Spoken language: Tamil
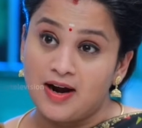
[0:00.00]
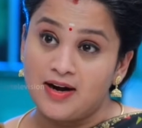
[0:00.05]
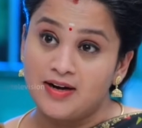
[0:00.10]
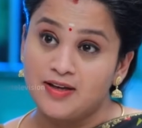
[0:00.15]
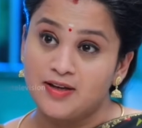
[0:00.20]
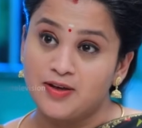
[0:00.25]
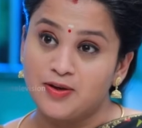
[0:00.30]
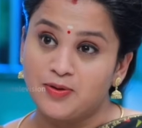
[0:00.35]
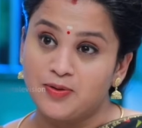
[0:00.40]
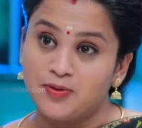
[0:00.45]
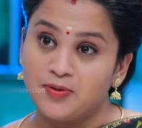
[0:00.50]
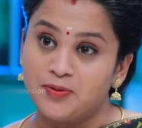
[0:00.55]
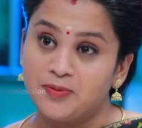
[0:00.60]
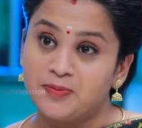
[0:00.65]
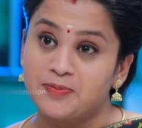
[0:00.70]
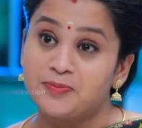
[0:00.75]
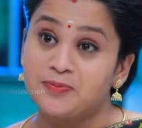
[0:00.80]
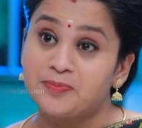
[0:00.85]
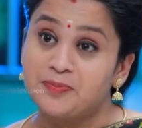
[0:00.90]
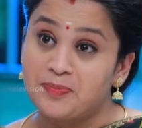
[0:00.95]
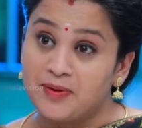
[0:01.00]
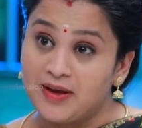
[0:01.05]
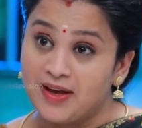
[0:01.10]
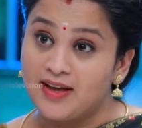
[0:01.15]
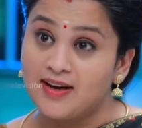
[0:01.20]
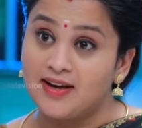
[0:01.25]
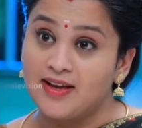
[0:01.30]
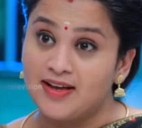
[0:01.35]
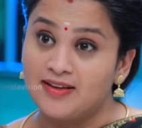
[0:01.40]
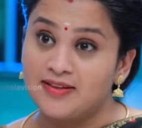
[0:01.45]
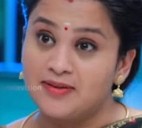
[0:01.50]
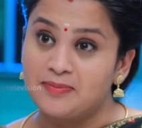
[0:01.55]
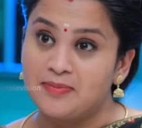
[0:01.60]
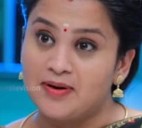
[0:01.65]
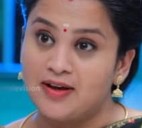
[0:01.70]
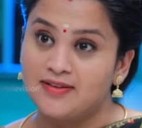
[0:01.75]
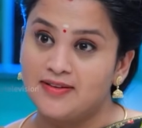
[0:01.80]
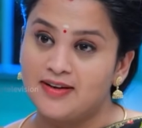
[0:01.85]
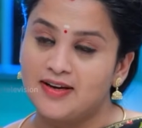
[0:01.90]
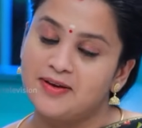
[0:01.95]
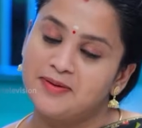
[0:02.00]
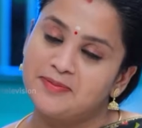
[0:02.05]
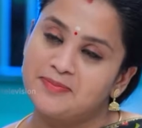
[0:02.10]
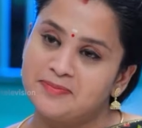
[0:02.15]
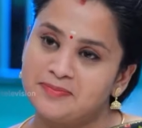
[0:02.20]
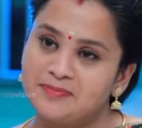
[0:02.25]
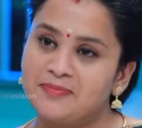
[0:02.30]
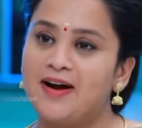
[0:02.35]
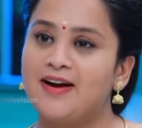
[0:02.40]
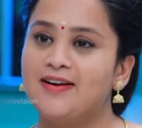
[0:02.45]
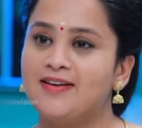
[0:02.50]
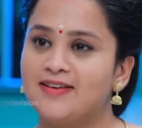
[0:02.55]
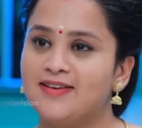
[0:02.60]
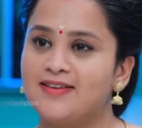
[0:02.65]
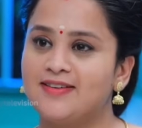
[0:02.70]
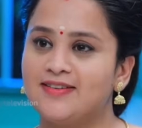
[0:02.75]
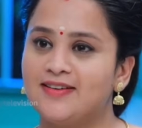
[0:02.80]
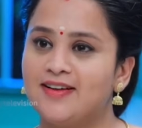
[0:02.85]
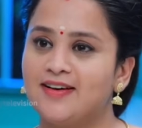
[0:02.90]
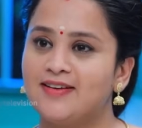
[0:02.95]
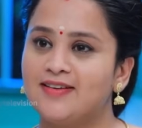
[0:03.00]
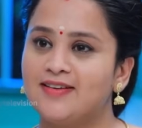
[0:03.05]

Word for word: மாணிக்கம் பேருக்கேத்த மாதிரி மாணிக்கம்